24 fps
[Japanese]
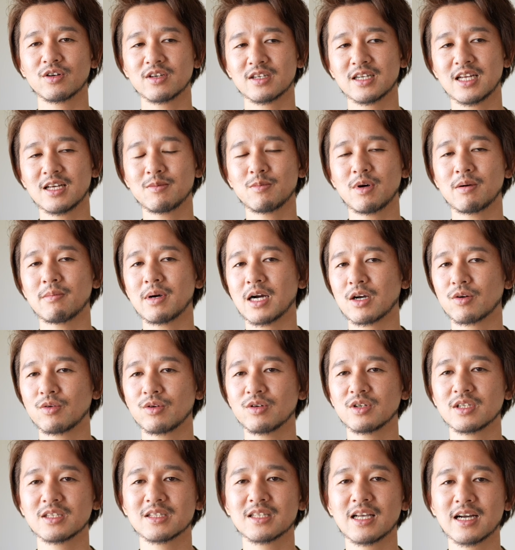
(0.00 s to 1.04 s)
れからもまこ
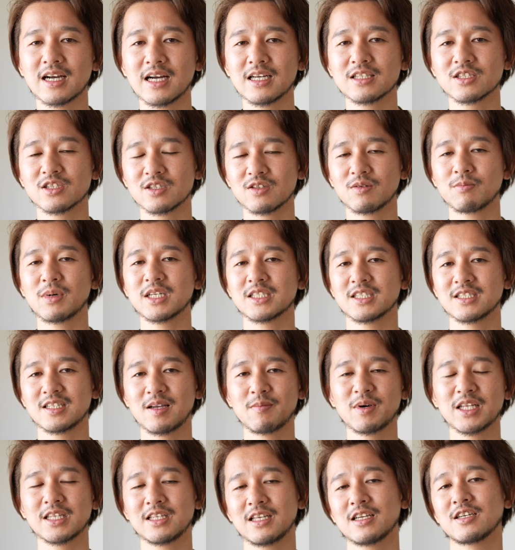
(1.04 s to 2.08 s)
ういった感じの、ま
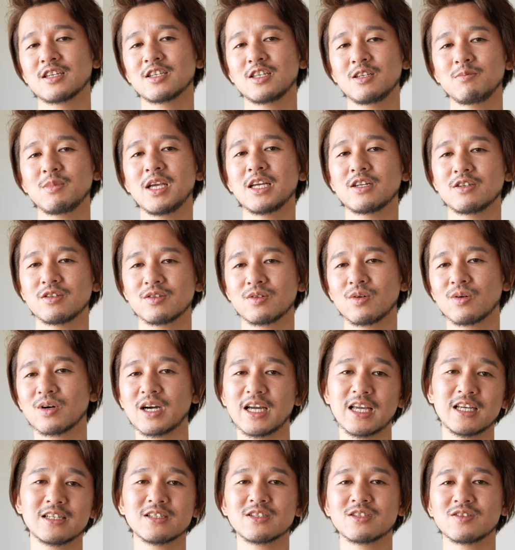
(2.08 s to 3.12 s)
シネマティックに見える動画
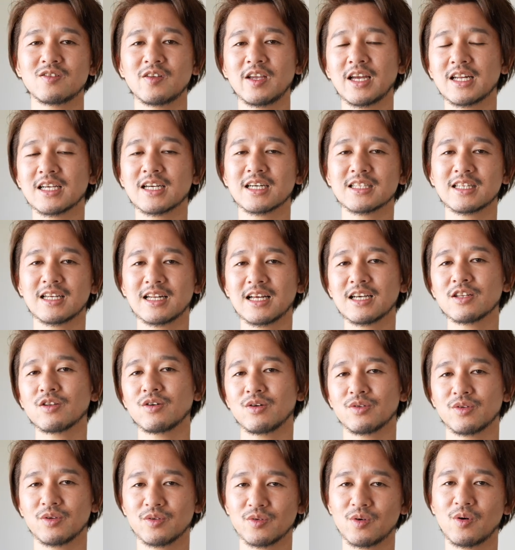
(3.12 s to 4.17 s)
編集のやり方な
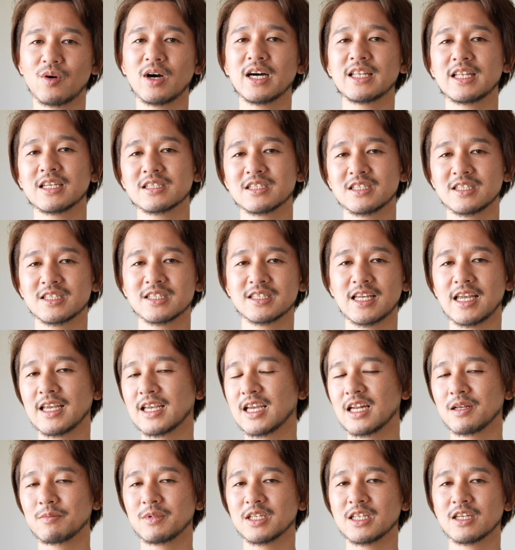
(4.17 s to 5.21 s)
ど、どんどんお話ししてい
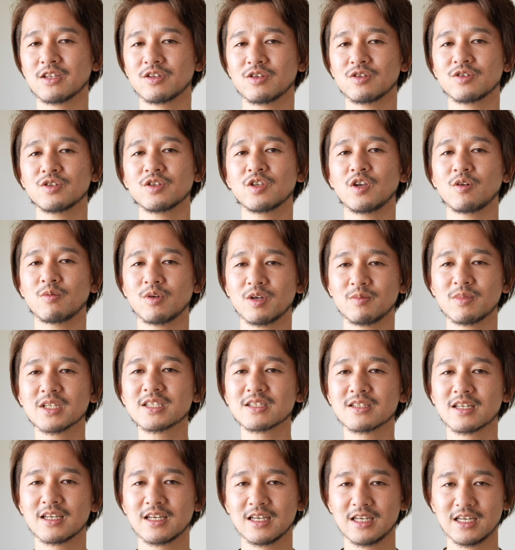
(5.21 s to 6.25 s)
ければなというふうに思いま
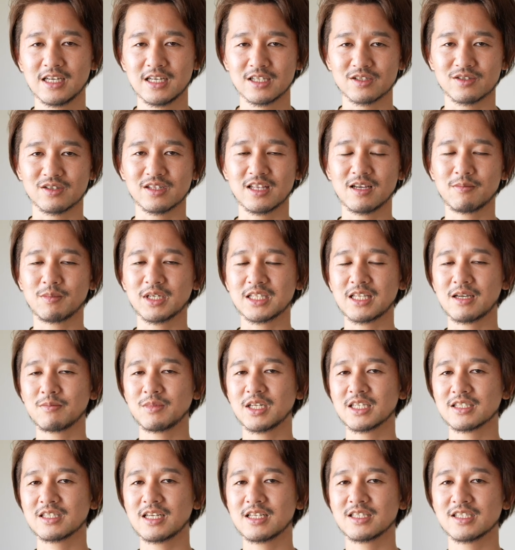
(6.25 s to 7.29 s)
す。それではまた
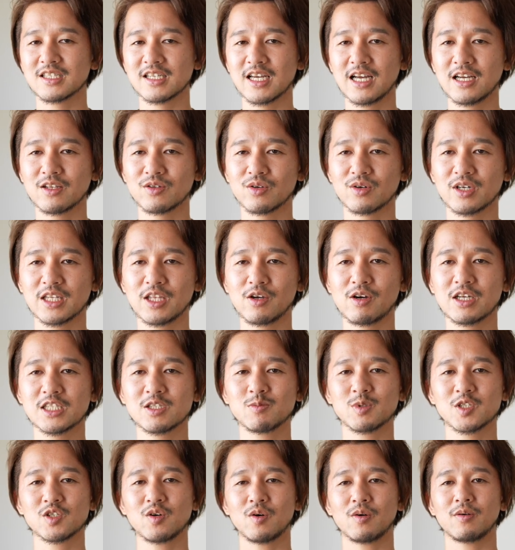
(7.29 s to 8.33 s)
皆さん次回の動画でお会いし
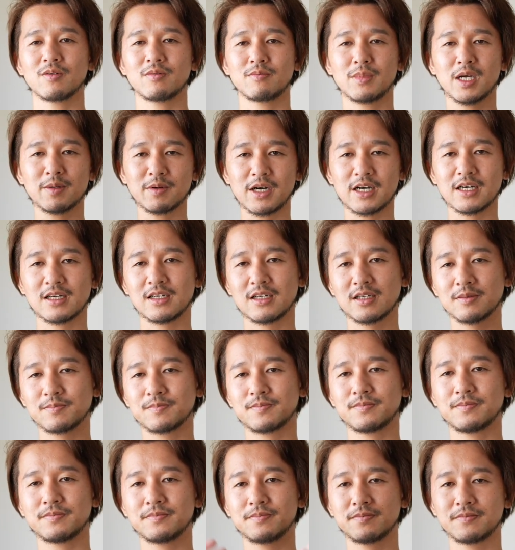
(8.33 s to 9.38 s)
ましょう。
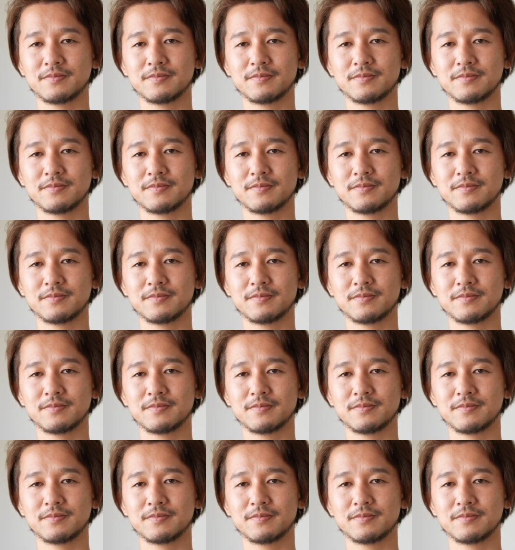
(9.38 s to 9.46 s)
バイバイ。